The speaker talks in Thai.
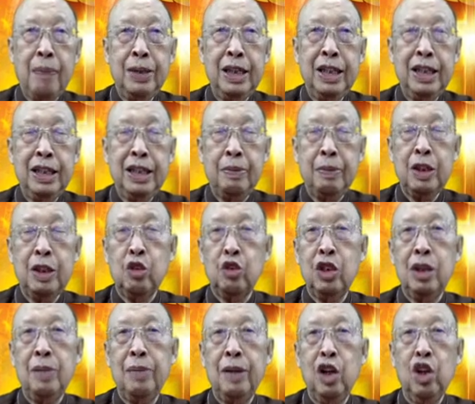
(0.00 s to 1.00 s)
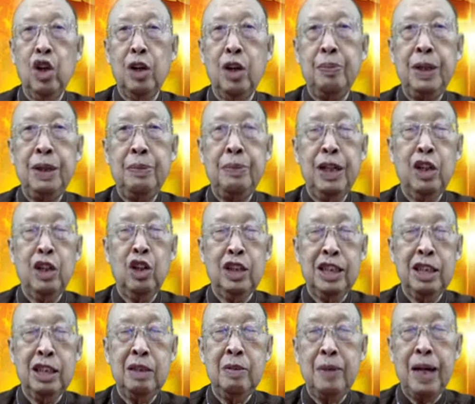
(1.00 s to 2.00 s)
ปี แต่พระเจ้าตื่มให้ร้อยปี เป็นร้อย
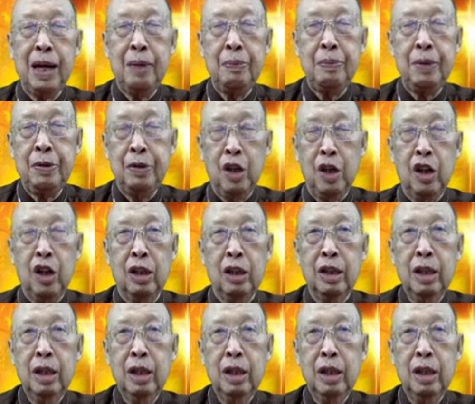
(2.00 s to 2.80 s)
เจ็ดสิบห้าปี พี่น้อง